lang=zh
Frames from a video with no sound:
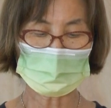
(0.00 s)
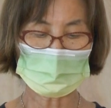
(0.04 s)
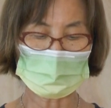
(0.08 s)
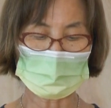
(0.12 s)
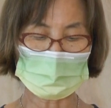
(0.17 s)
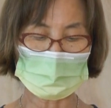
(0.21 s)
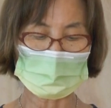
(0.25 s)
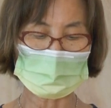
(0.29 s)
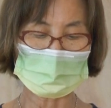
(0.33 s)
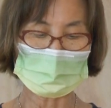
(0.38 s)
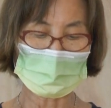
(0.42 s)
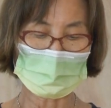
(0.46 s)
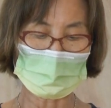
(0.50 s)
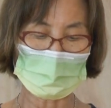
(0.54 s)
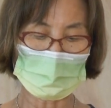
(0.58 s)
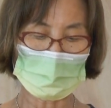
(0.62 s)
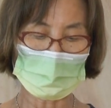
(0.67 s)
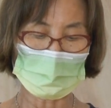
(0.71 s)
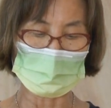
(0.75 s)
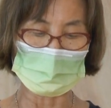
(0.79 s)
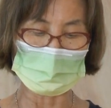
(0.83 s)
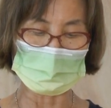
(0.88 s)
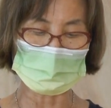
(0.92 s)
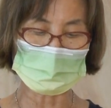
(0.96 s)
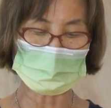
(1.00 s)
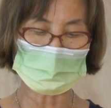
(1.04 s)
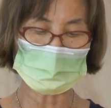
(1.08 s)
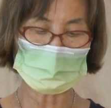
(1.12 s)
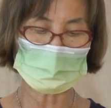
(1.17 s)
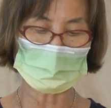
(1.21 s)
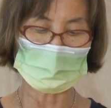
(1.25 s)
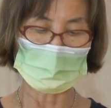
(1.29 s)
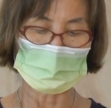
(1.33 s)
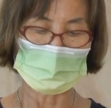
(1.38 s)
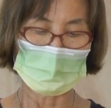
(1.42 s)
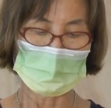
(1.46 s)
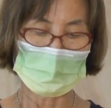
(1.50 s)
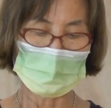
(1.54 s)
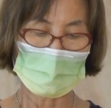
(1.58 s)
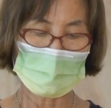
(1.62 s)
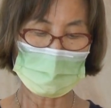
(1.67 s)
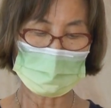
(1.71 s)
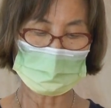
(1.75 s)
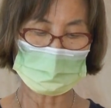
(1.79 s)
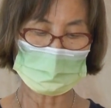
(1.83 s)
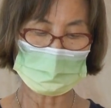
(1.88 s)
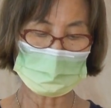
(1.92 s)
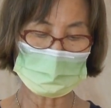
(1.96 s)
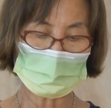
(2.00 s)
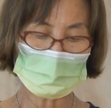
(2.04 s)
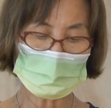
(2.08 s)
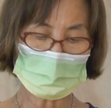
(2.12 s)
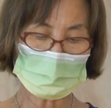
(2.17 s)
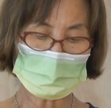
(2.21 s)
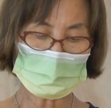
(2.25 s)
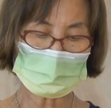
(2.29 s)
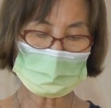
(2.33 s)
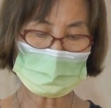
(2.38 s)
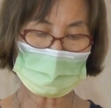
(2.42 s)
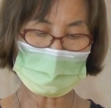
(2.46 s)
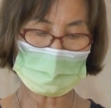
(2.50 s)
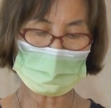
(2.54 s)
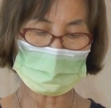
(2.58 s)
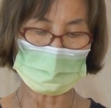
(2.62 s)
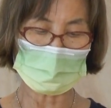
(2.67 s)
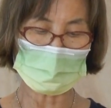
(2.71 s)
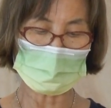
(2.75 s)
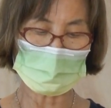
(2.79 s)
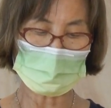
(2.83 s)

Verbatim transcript: 主在火柱和云柱上